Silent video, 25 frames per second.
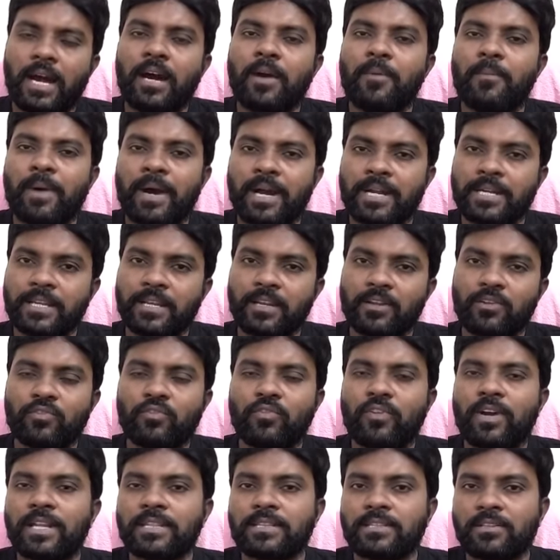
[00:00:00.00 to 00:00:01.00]
ఆ మాటలను
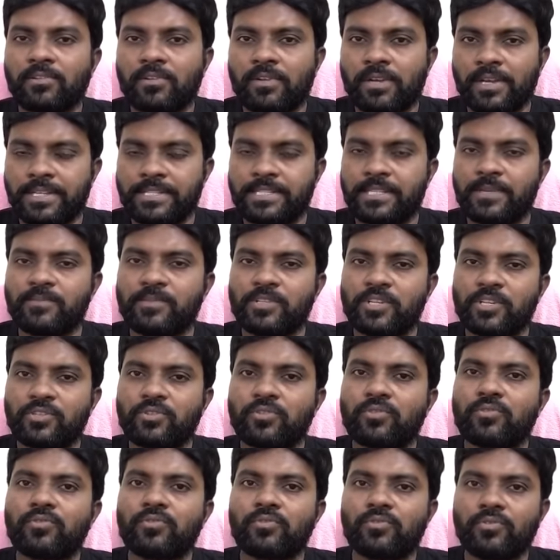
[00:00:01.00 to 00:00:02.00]
వార్తలను నిజం
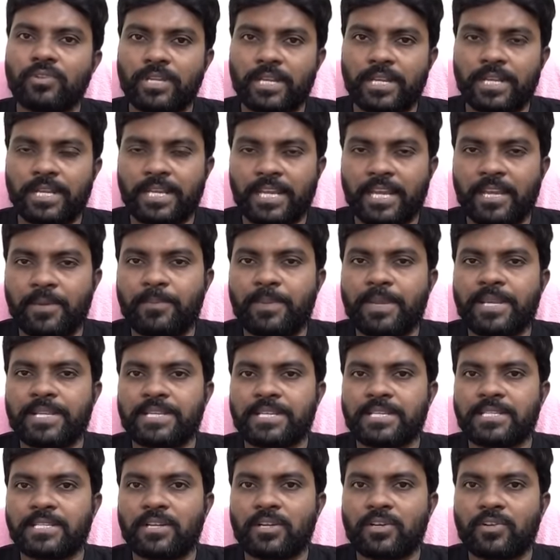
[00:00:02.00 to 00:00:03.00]
చేసుకుంటూ నిన్న ఏపీకి
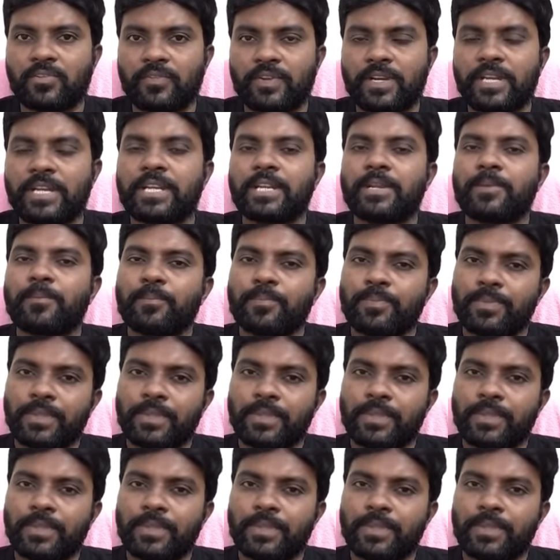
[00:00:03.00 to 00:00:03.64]
చెందినటువంటి